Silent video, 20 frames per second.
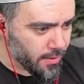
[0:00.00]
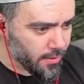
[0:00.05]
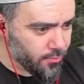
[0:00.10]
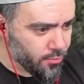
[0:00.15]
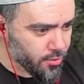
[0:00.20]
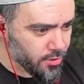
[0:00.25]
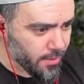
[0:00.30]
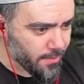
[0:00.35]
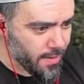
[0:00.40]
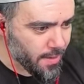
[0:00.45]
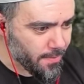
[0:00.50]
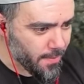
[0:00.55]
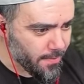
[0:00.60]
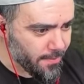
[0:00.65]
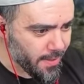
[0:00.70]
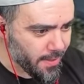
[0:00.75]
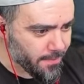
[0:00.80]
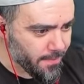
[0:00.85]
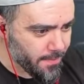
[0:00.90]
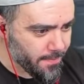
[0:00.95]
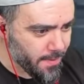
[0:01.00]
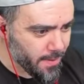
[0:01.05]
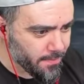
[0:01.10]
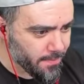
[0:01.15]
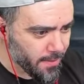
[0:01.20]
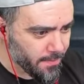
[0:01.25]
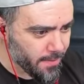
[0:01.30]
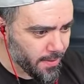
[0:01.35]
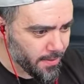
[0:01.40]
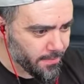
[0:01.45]
Burada bak bak bak bak bak
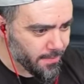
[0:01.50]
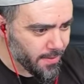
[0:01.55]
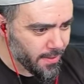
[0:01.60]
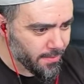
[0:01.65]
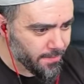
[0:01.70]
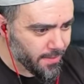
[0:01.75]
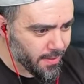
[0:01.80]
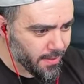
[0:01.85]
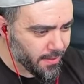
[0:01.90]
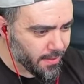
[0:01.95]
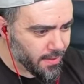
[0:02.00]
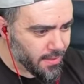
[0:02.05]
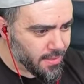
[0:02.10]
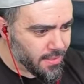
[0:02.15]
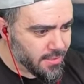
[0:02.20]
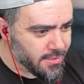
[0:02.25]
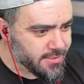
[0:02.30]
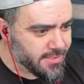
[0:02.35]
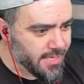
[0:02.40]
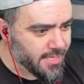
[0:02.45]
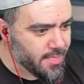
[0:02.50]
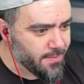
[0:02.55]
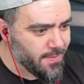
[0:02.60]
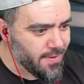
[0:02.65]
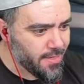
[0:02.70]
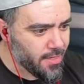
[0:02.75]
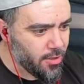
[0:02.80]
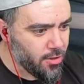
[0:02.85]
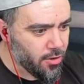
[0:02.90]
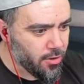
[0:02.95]
bak bak bak bak. Sen kime
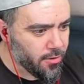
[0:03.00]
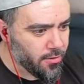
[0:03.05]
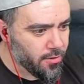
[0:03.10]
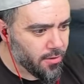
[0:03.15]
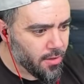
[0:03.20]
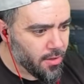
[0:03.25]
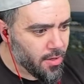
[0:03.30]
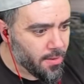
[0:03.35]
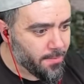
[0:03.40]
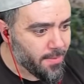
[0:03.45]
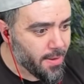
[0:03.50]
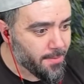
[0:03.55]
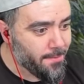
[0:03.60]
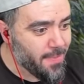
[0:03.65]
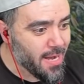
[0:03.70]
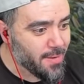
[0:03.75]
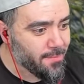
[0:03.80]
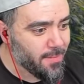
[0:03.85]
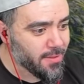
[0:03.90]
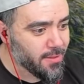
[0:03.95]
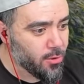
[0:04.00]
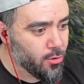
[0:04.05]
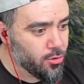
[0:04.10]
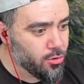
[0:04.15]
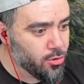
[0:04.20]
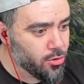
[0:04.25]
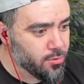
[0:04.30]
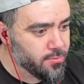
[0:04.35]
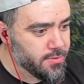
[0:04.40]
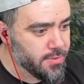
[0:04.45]
geliyorsun? Bak bakmadan
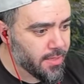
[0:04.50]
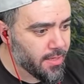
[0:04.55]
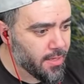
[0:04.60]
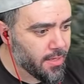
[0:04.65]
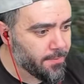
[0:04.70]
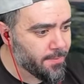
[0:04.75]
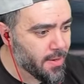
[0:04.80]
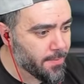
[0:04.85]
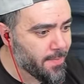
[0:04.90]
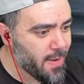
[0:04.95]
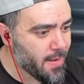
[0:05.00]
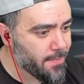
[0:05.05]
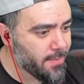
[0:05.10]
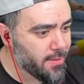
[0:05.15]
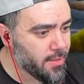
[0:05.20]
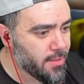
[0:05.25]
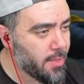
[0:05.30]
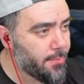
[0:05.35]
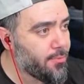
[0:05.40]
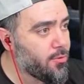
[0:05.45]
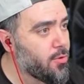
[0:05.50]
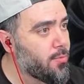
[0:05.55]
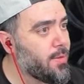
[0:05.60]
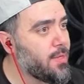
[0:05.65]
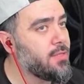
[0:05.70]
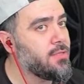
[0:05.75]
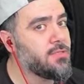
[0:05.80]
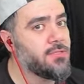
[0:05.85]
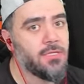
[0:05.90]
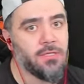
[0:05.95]
öldürürüm seni ha. Bak bakmadan yapıyorum
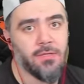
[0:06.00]
arkadaşlar.